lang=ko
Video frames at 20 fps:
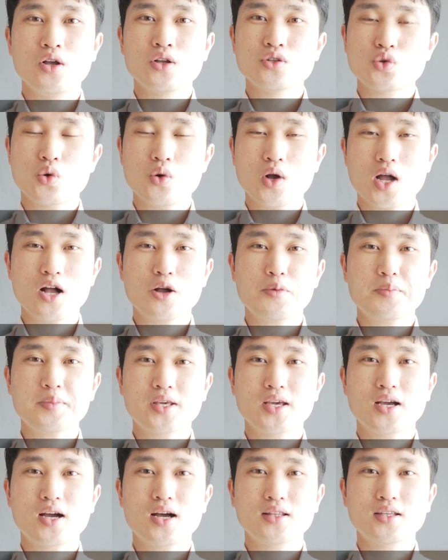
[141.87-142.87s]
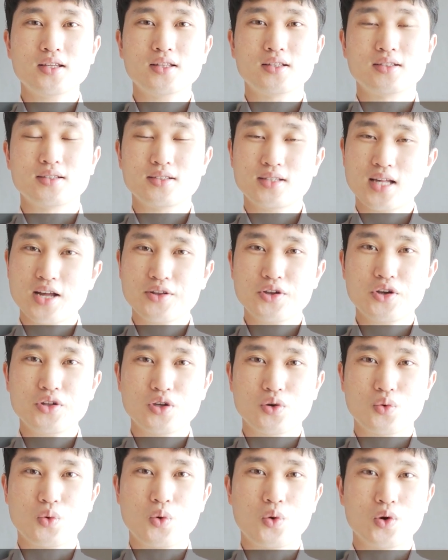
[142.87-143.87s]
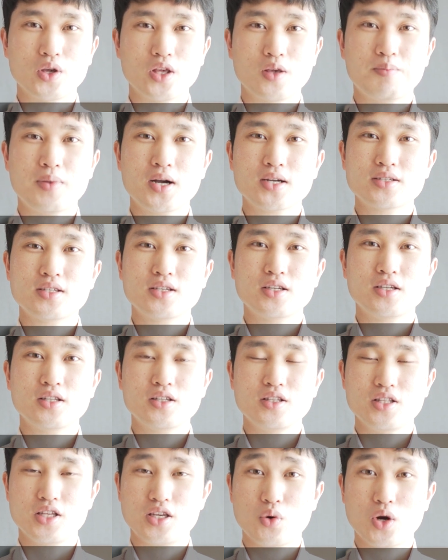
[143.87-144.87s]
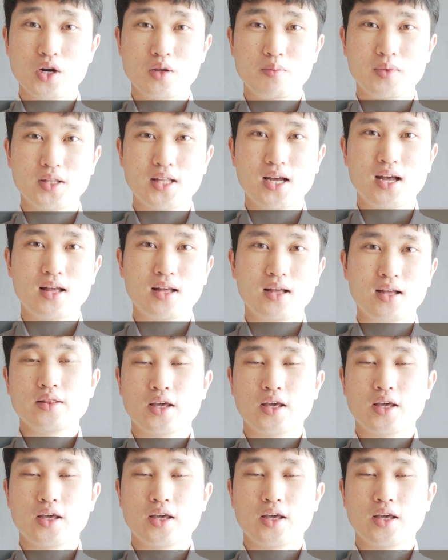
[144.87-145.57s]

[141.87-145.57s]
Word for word: 총 학업 기간은 4년이고 입학 시기는 2월입니다.